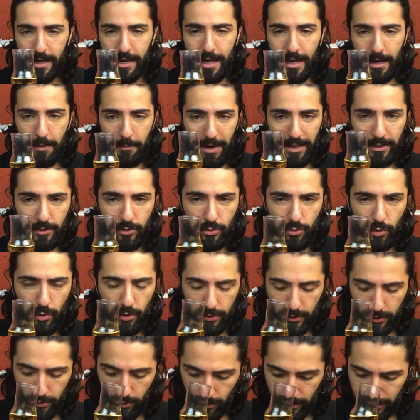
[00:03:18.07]
Ela é mais
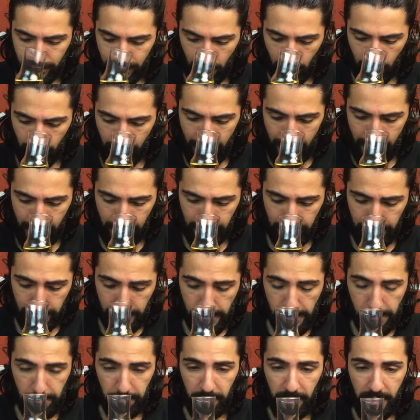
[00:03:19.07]
doce do que salgada
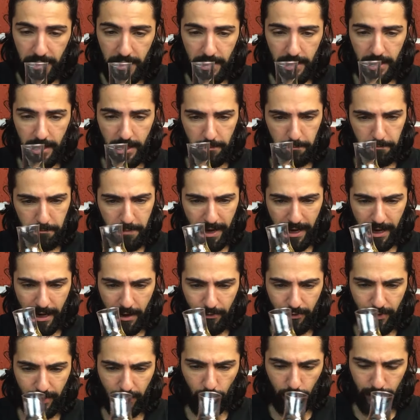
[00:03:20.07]
e bem
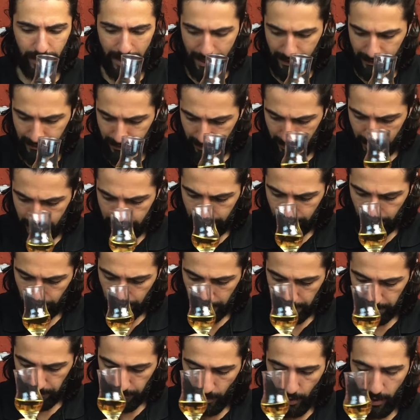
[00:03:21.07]
aveludada na língua.